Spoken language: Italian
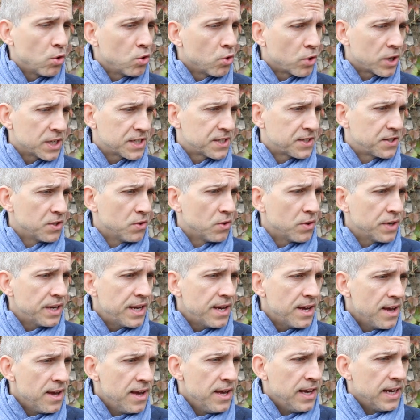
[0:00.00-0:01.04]

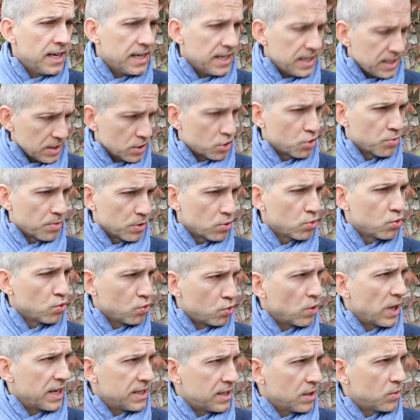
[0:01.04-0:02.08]
colorazione, eh, soprattutto
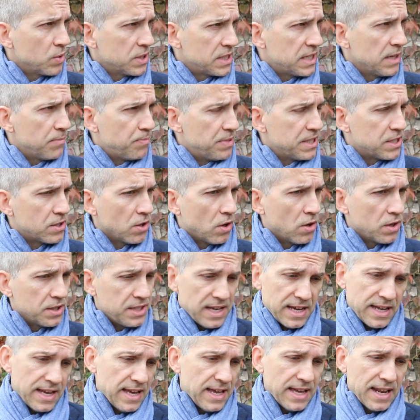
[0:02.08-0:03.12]
durante questi episodi,
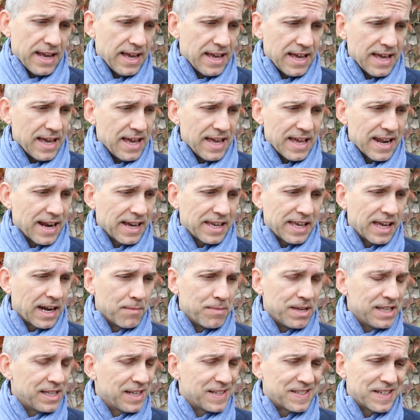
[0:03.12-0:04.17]
era
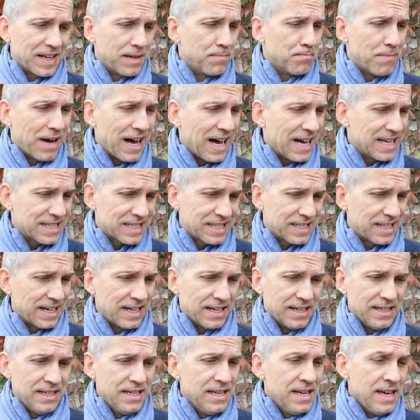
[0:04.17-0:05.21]
chiaramente salmastra,
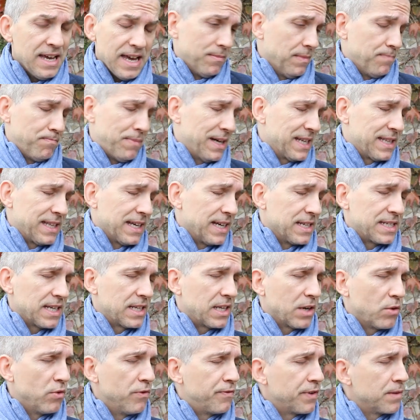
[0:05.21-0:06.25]
parte che è
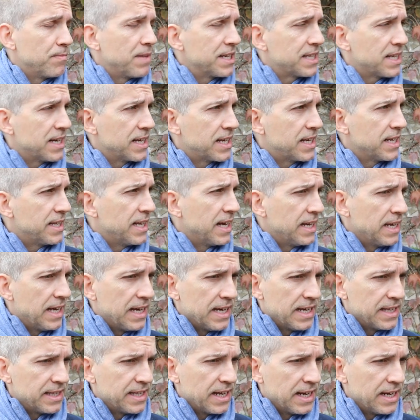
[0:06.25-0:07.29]
stata confermata anche
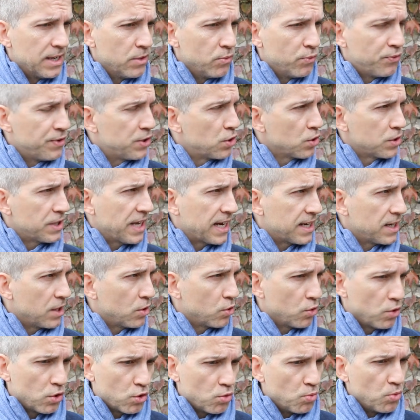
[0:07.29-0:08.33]
dal, dall'ufficio
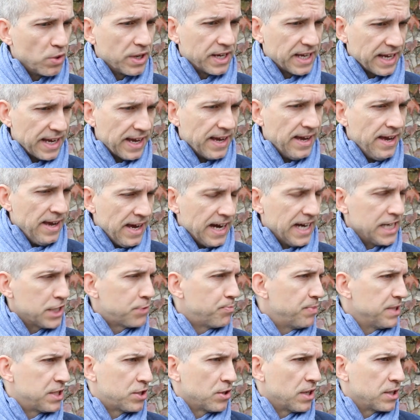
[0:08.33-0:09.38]
tecnico del comune che ha
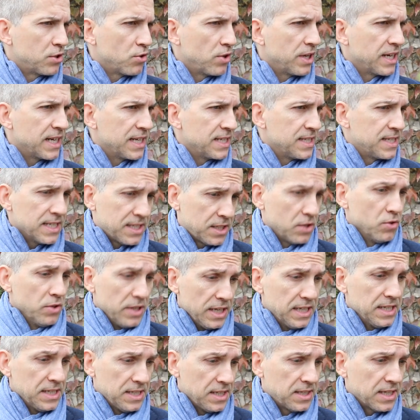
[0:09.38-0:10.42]
ispezionato le organizzazioni,
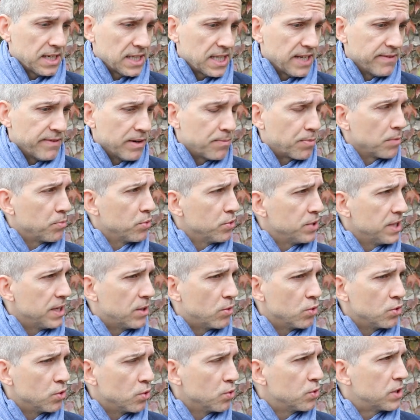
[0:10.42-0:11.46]
che si trattava proprio di
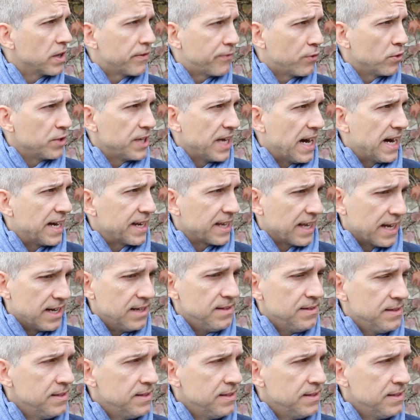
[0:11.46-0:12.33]
condotta foniaria.